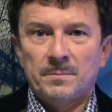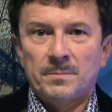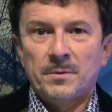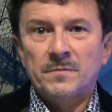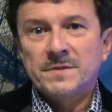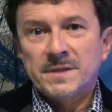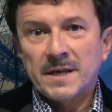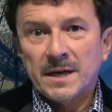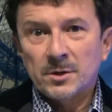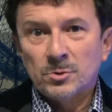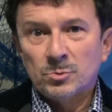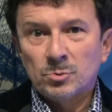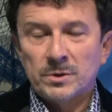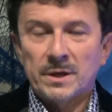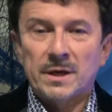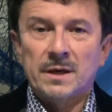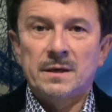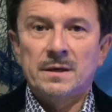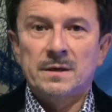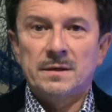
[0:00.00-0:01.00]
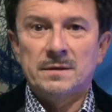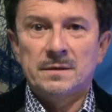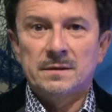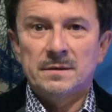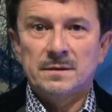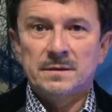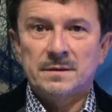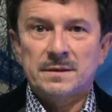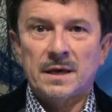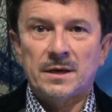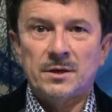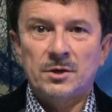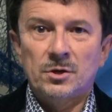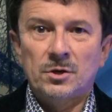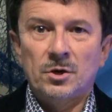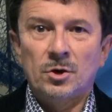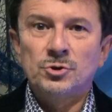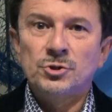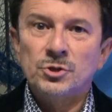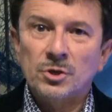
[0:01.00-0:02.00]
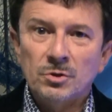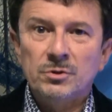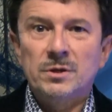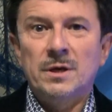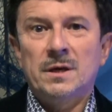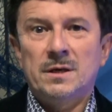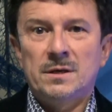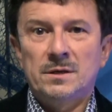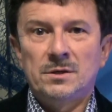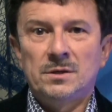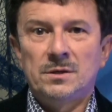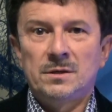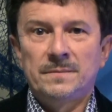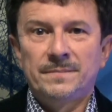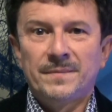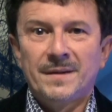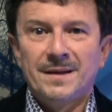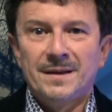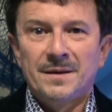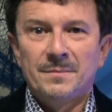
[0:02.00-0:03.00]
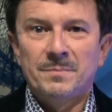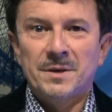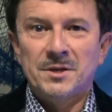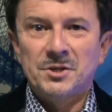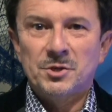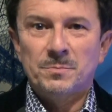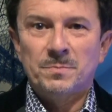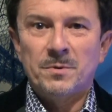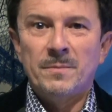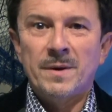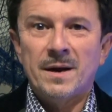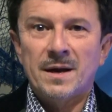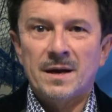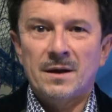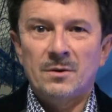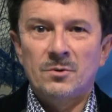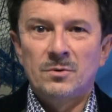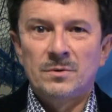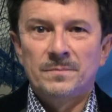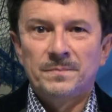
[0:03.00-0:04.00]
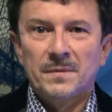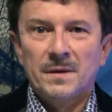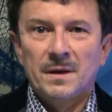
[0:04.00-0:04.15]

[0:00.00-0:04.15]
powstaje tutaj y, taki ośrodek i będzie pomagał